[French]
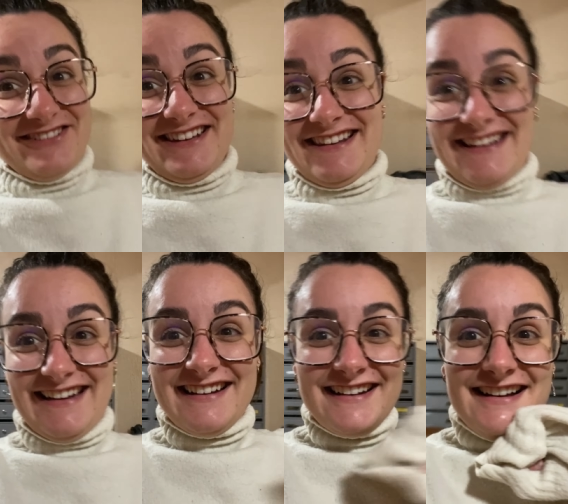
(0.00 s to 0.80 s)

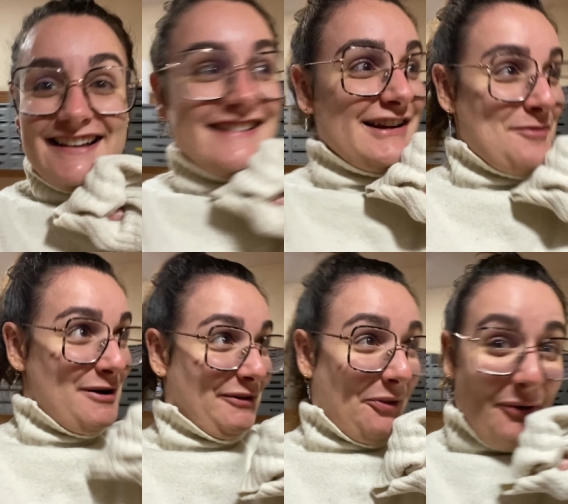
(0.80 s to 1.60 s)
idée. Ça me
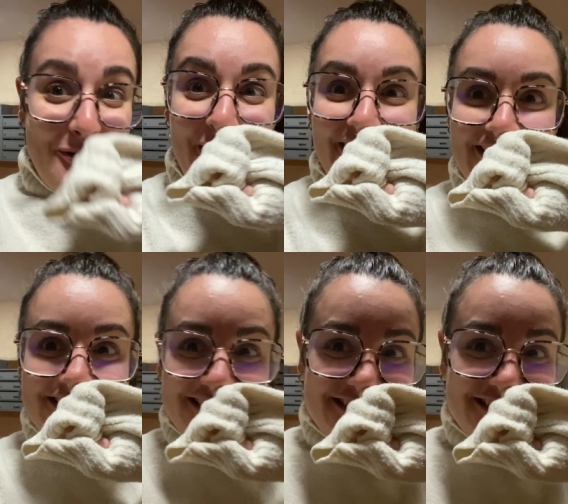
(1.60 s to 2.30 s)
rend trop heureuse.